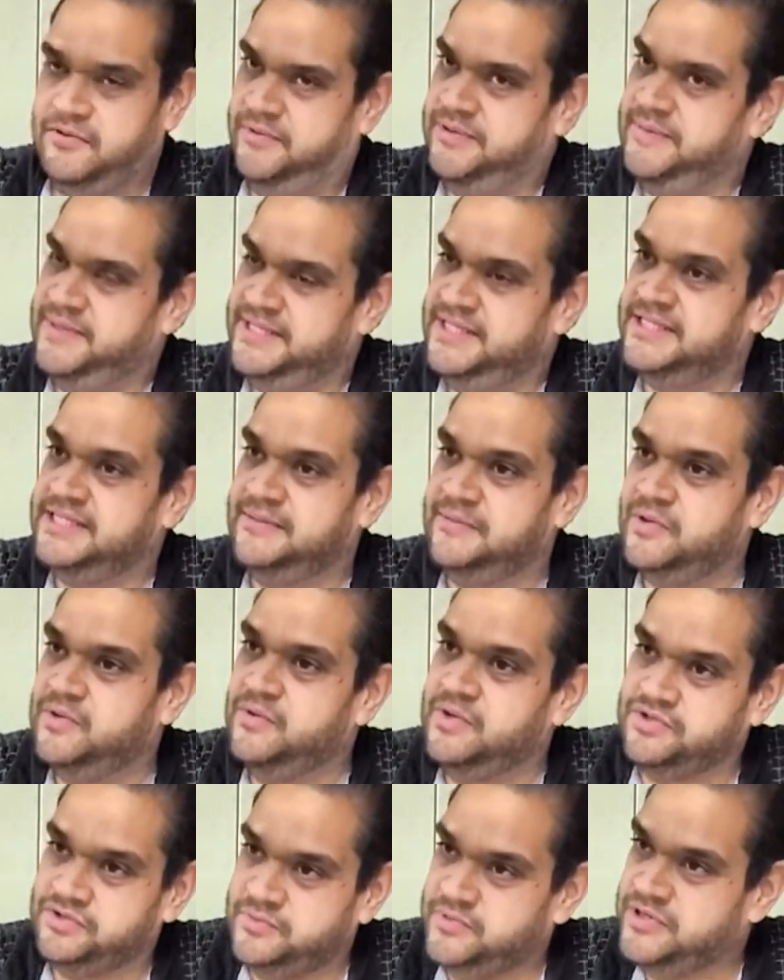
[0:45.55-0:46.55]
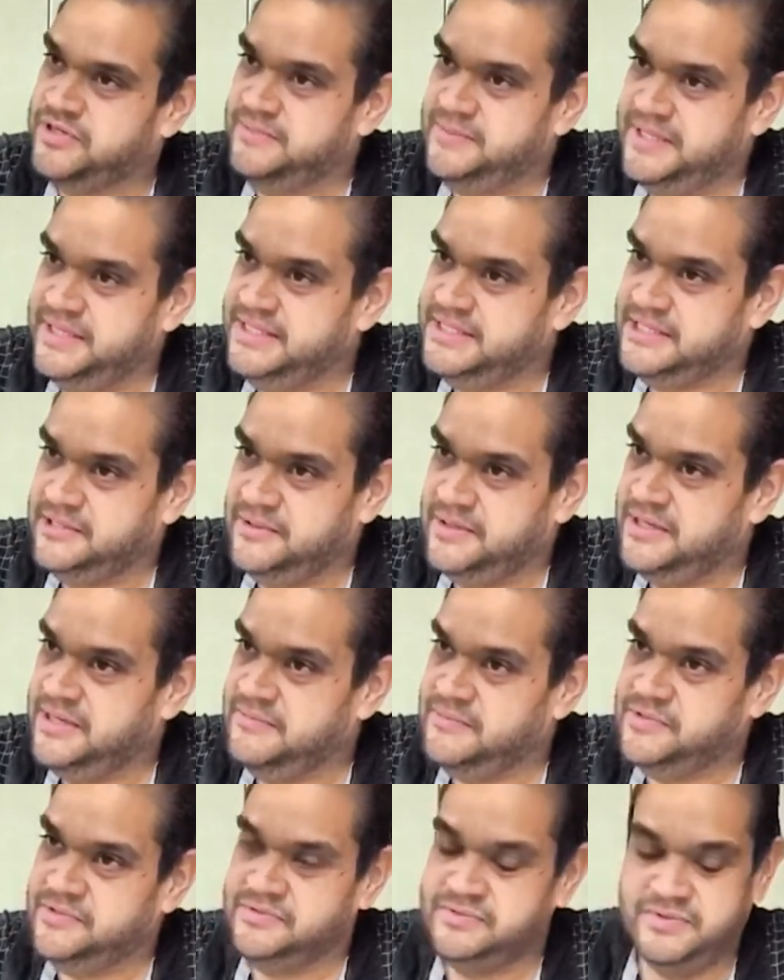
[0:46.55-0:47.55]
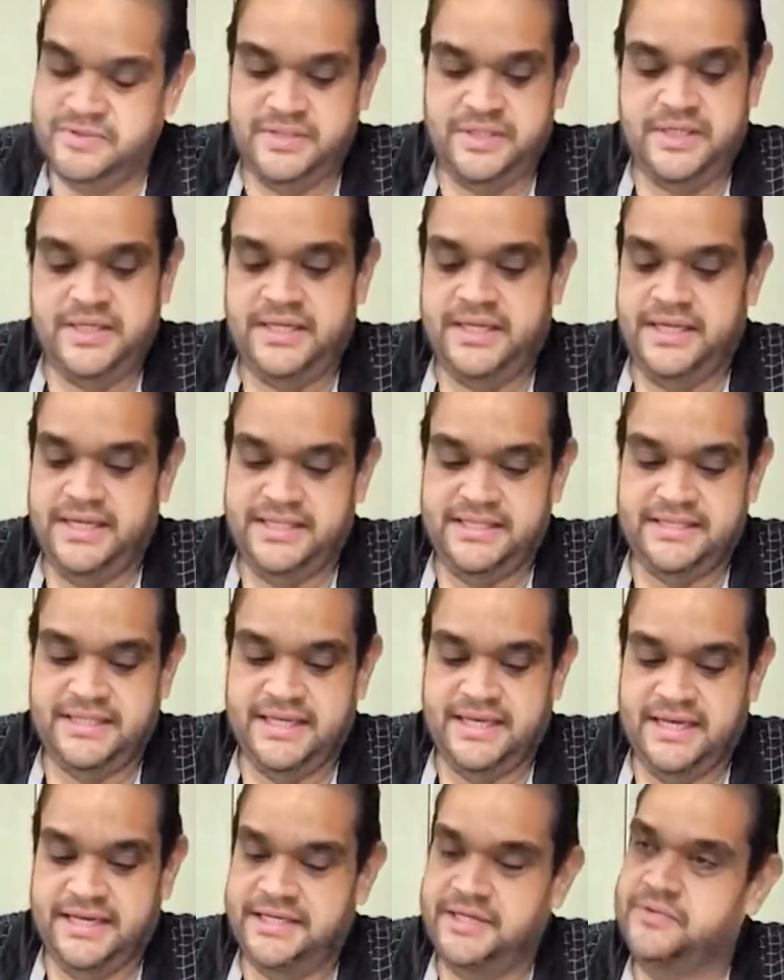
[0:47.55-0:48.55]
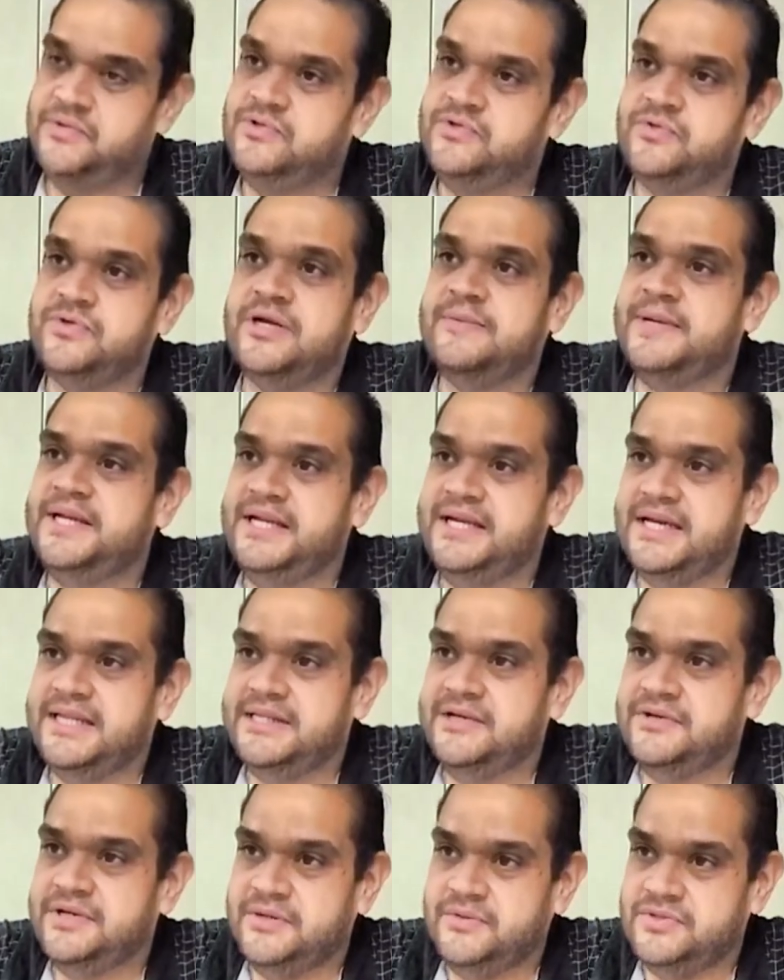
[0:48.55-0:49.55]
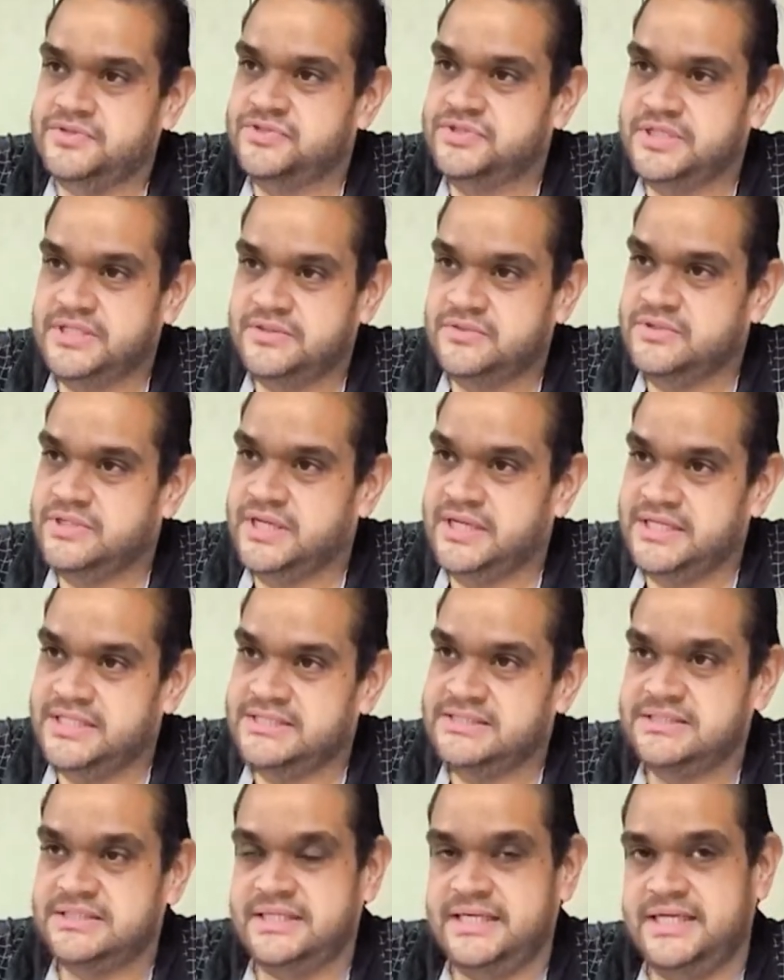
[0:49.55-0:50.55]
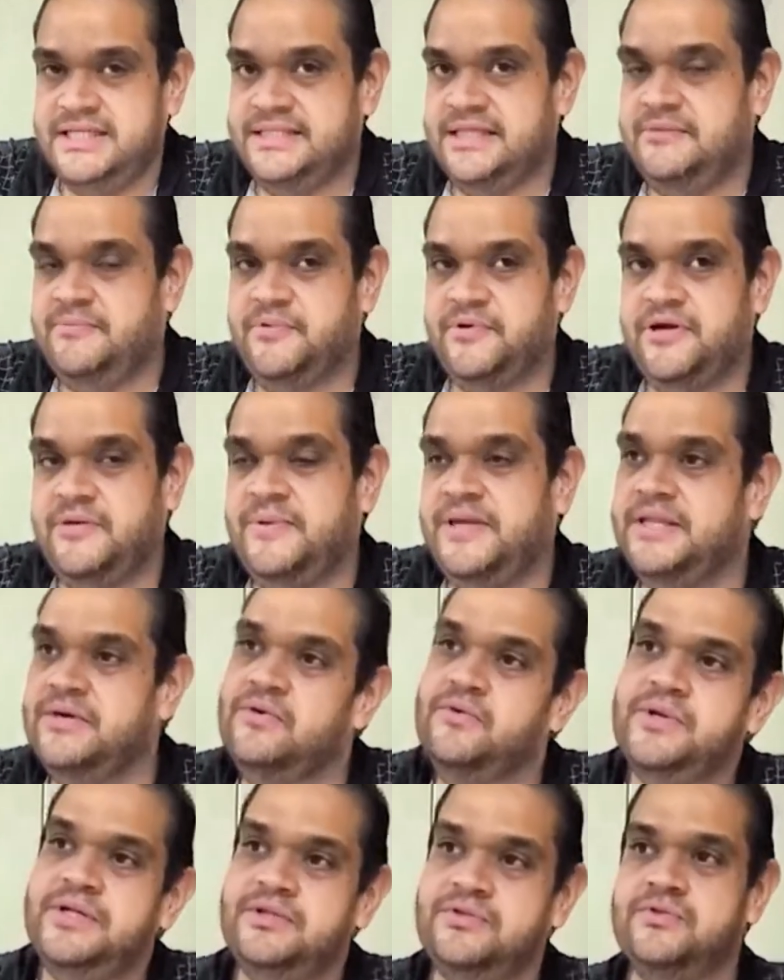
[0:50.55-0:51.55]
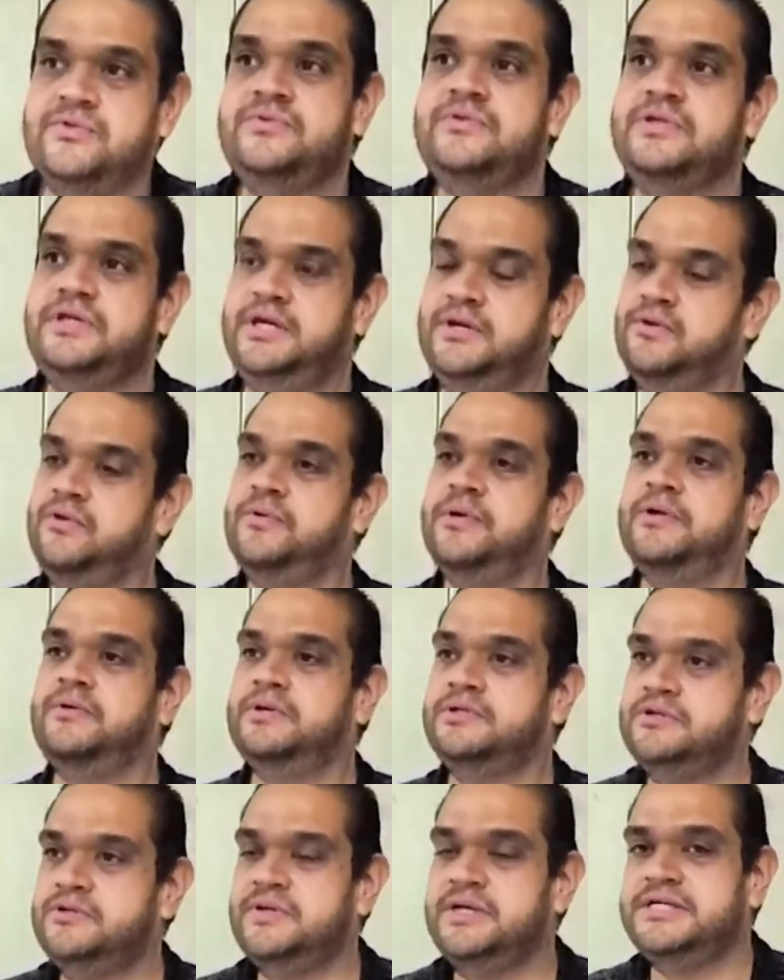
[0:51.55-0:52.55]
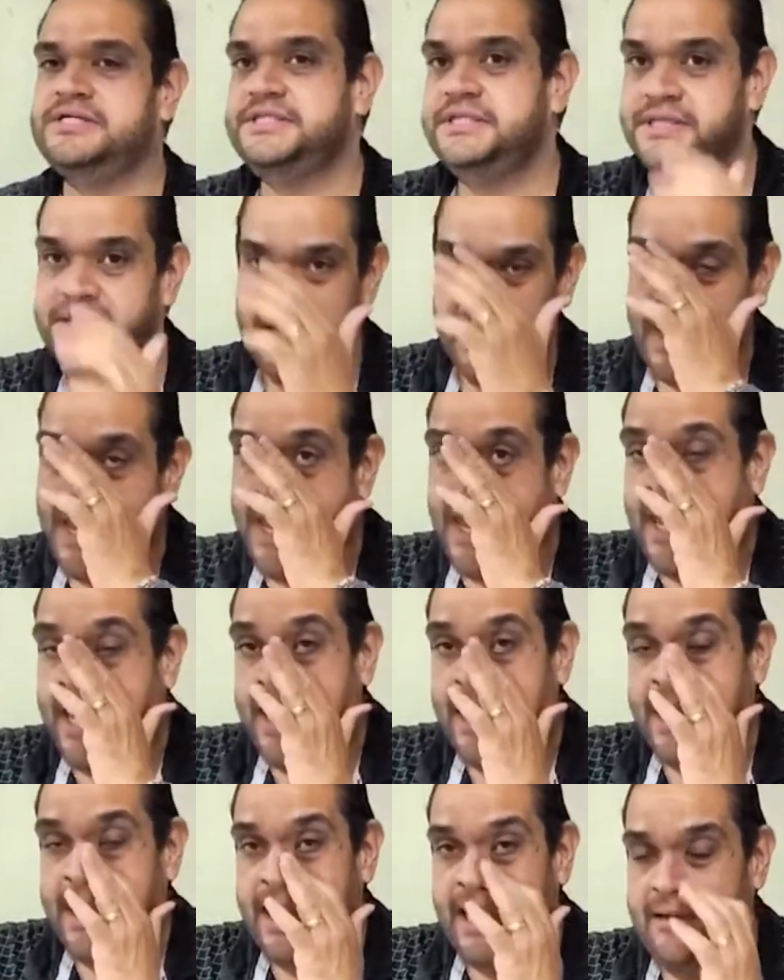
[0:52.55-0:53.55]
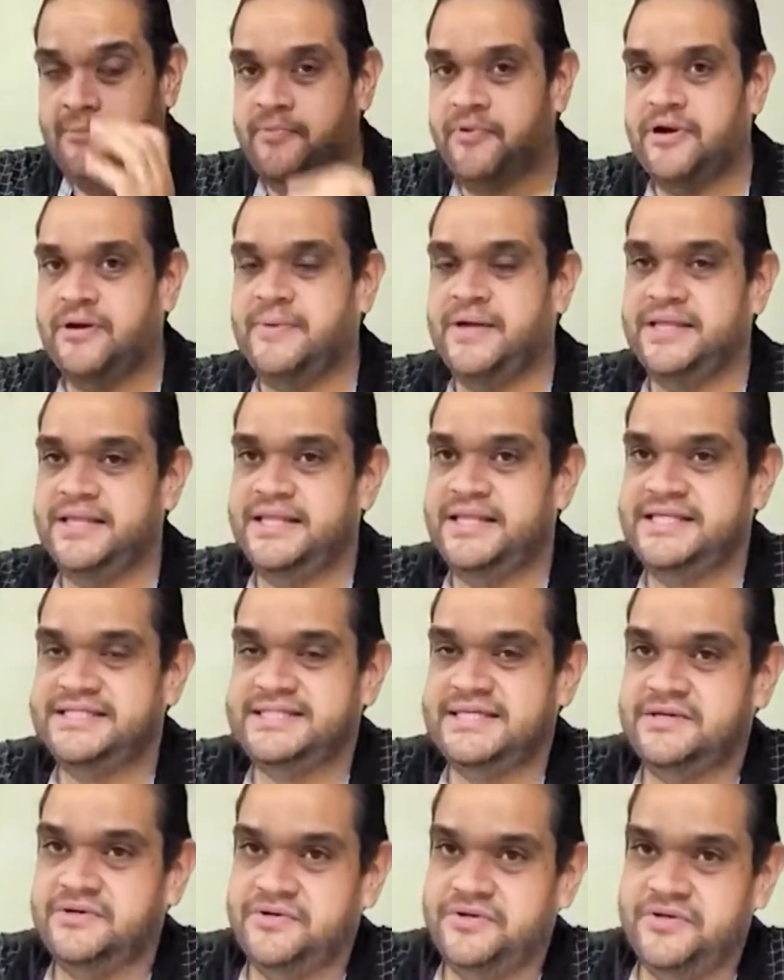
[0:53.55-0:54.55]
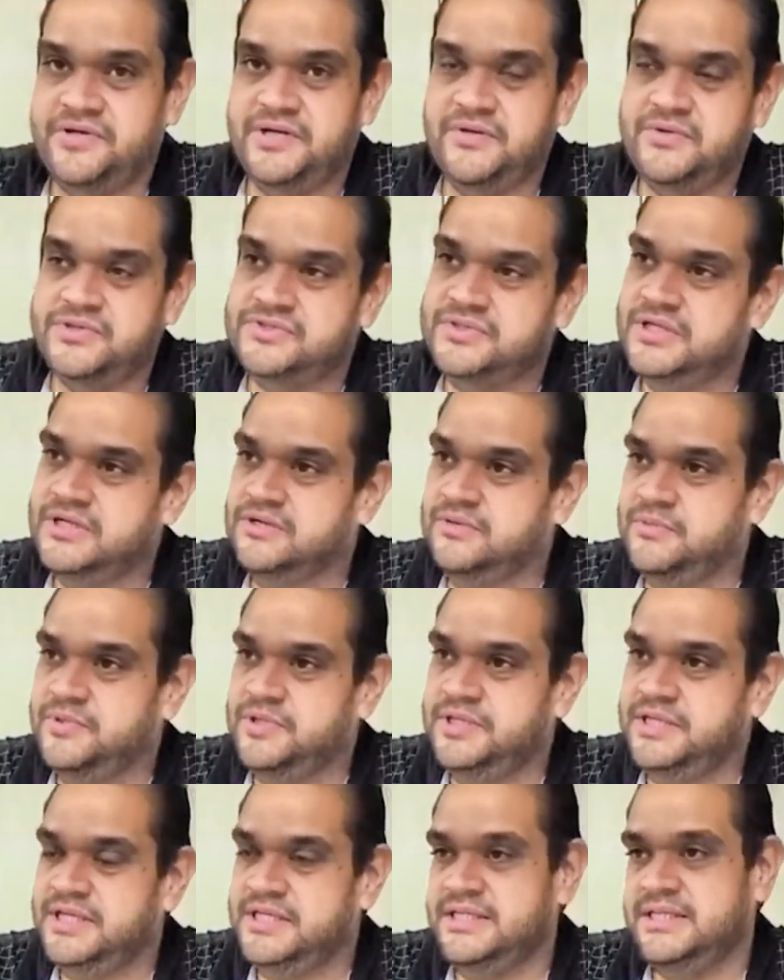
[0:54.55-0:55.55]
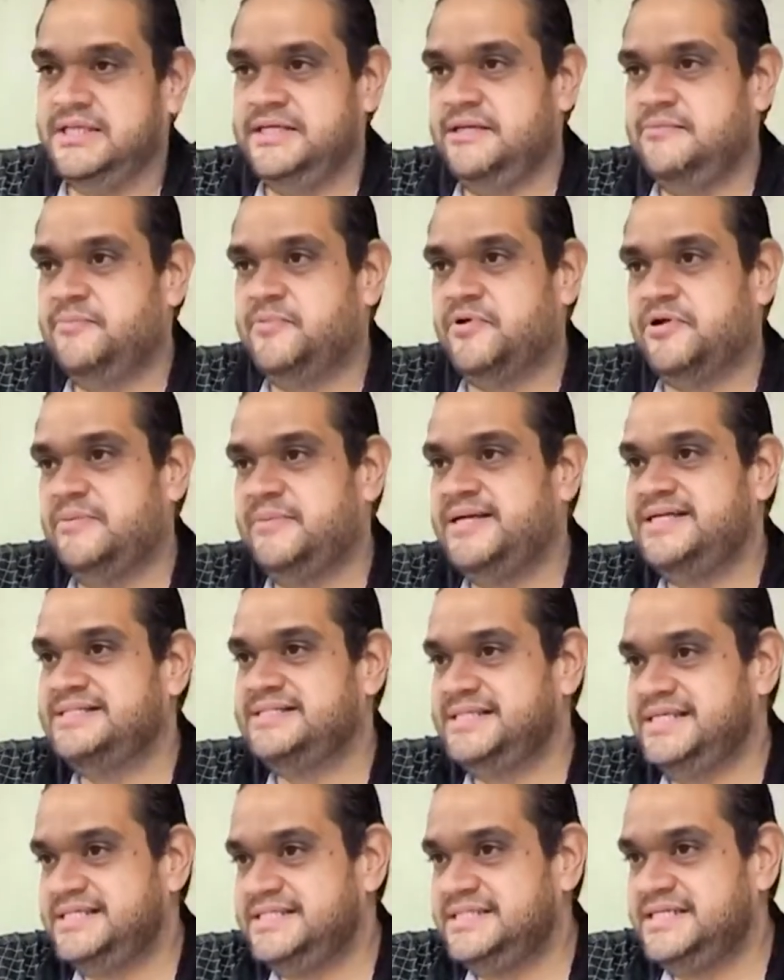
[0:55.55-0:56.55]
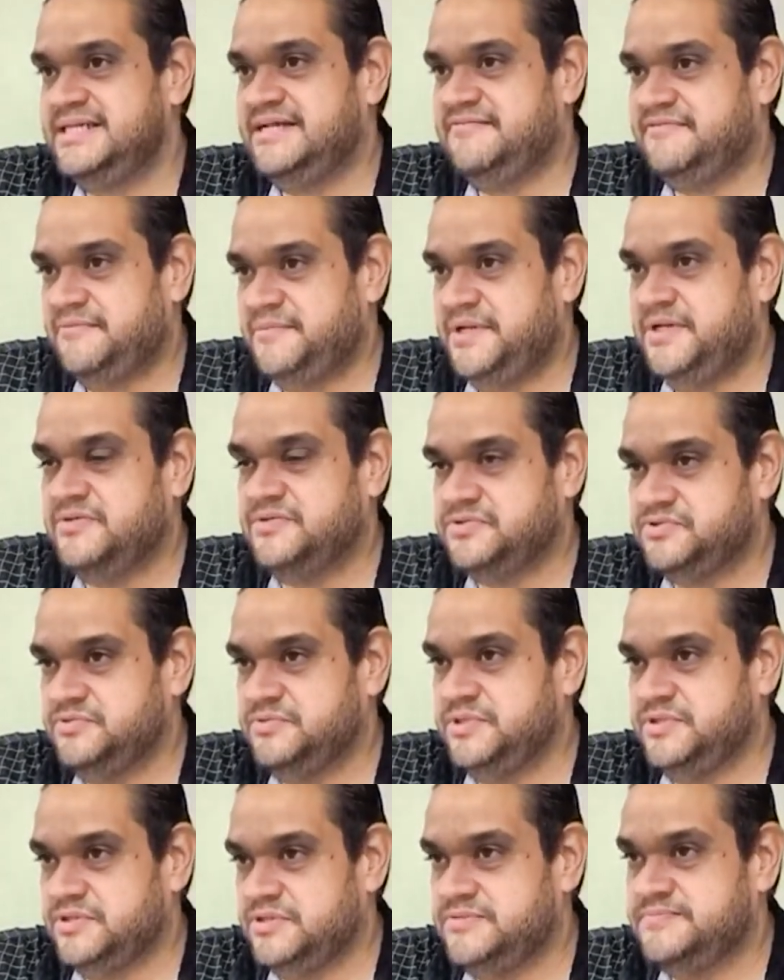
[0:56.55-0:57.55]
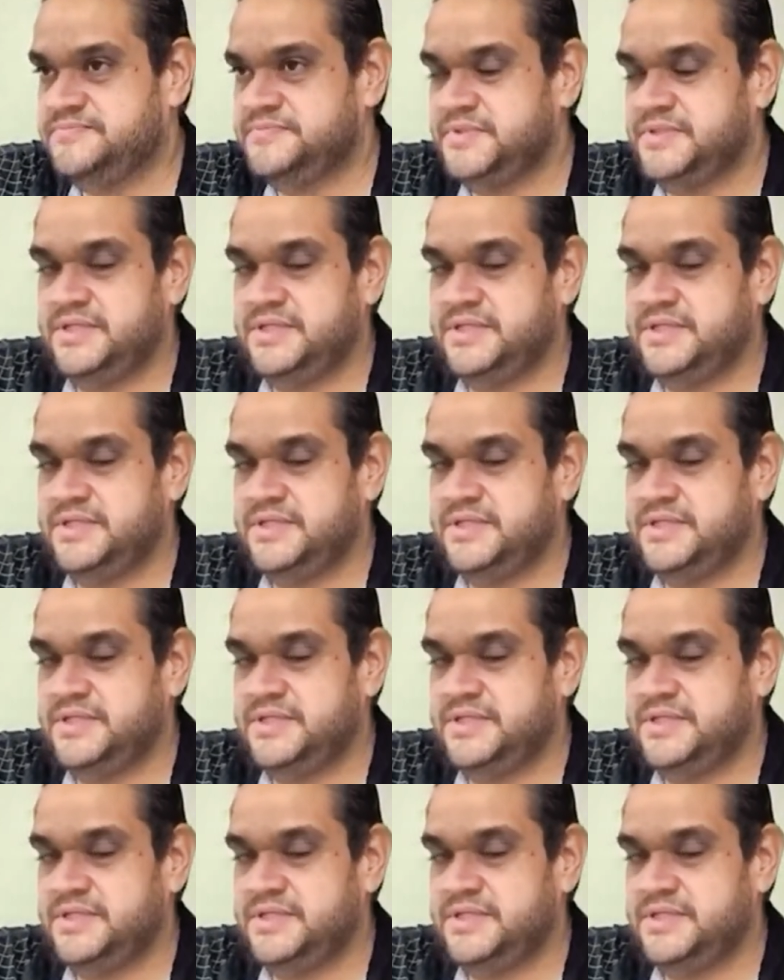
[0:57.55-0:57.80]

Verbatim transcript: obviamente tenemos cuatro programas que trabajamos. Está Agricultura, Mercadeo, Recursos Naturales, está el programa de Juventud y Clubes 4H, el programa de Desarrollo de Recursos de la Comunidad y el programa de Ciencia de la Familia y Consumidor.